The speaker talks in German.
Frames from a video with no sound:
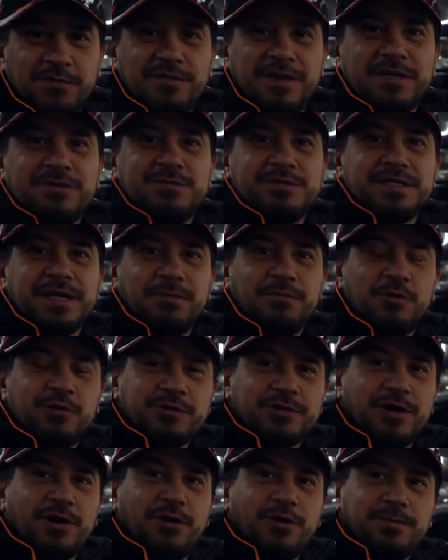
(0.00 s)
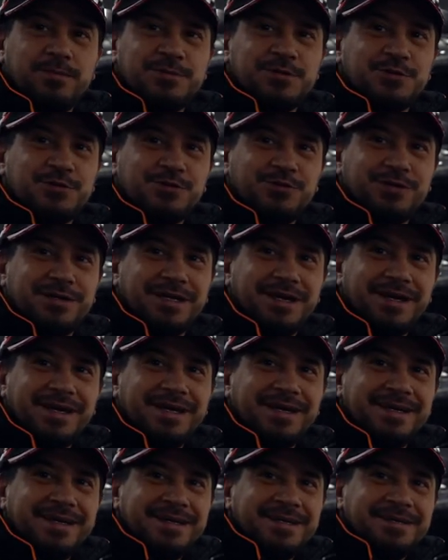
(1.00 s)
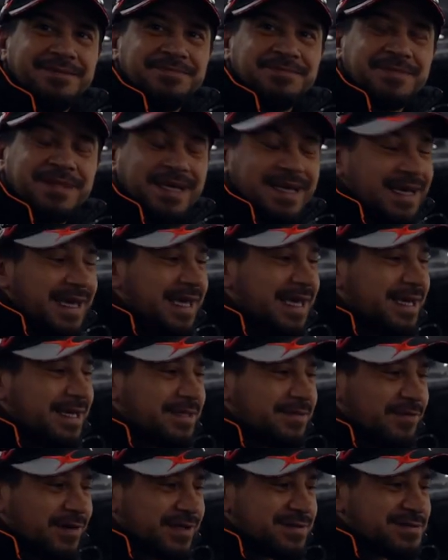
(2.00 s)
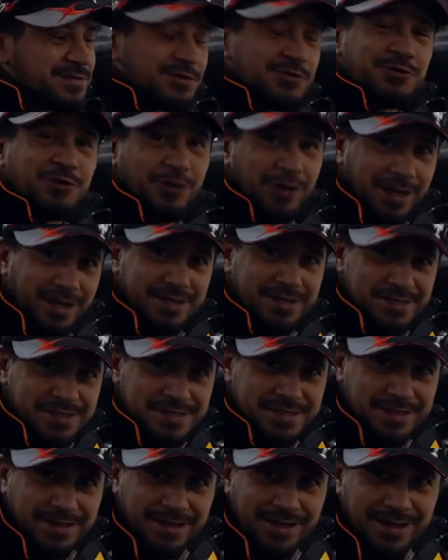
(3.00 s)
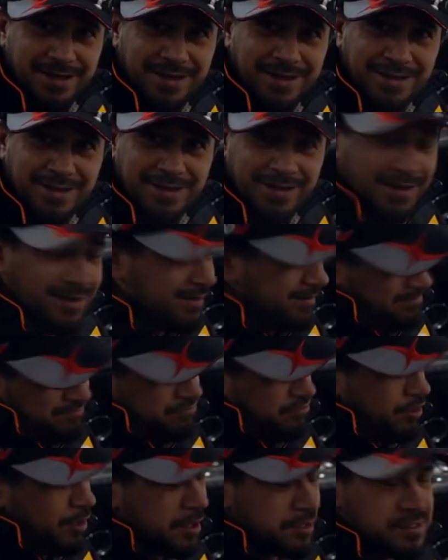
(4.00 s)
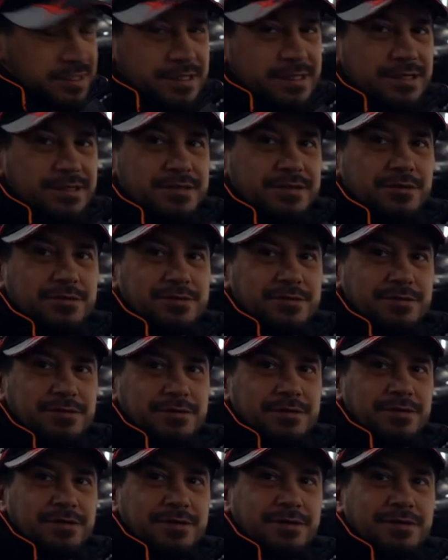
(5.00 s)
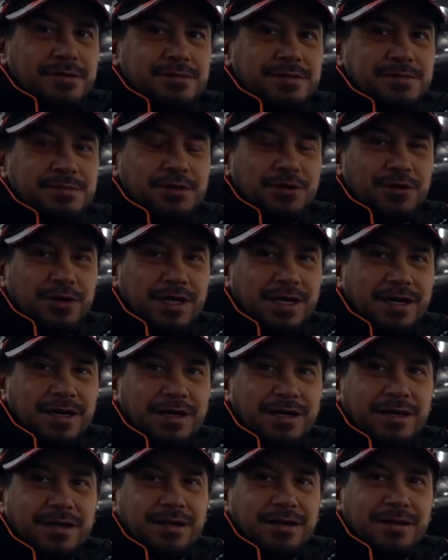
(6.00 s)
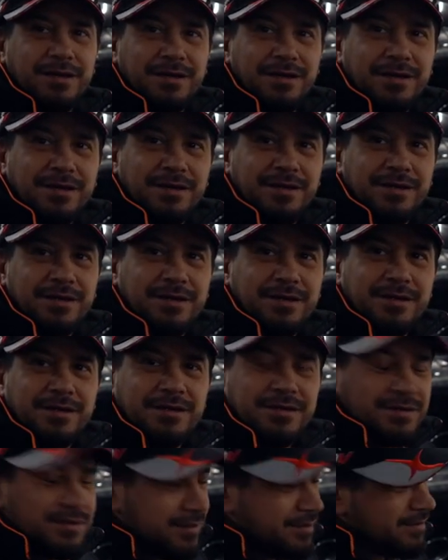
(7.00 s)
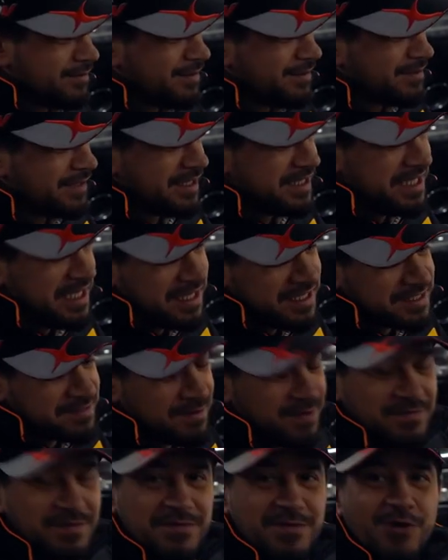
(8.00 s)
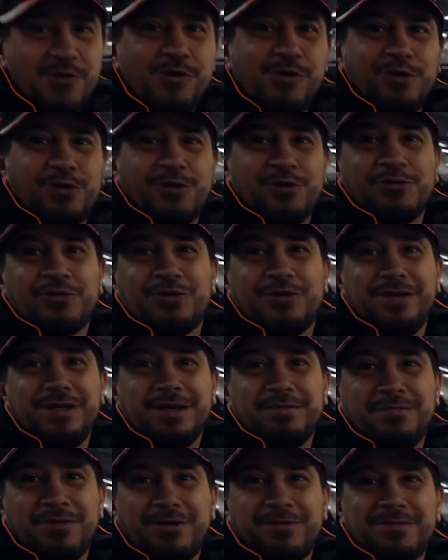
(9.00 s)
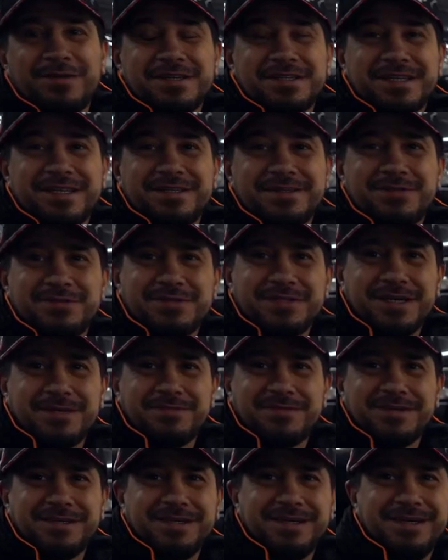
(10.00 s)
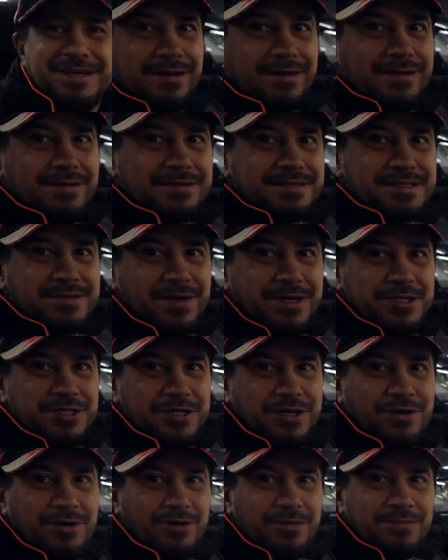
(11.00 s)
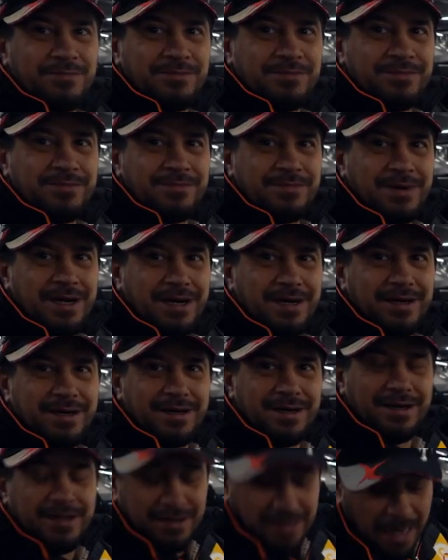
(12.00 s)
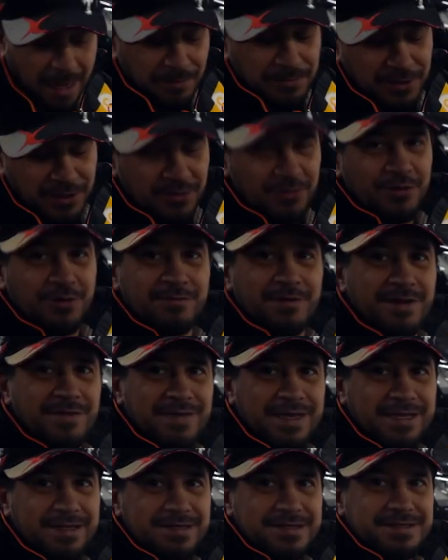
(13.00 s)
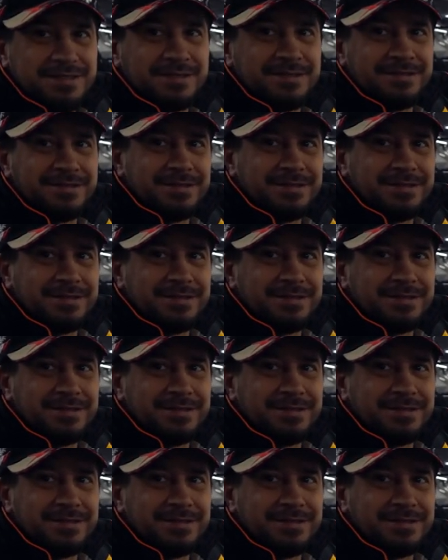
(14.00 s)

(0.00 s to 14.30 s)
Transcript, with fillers: und wenn unser Motorhaubenzug irgendwann so teuer ist, dann lasse ich das doch so. Ist mir doch egal. Dann jedes Mal, wenn wir Öl kontrollieren, bauen wir das ganz kurz ab. Zwei Schrauben. Abdeckung können wir ja weglassen.